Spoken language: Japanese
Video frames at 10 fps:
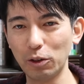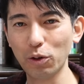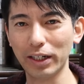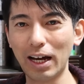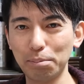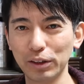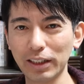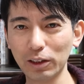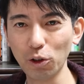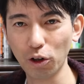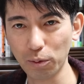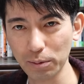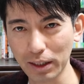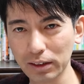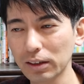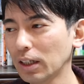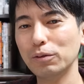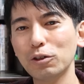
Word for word: 動画でアップしたいと思います。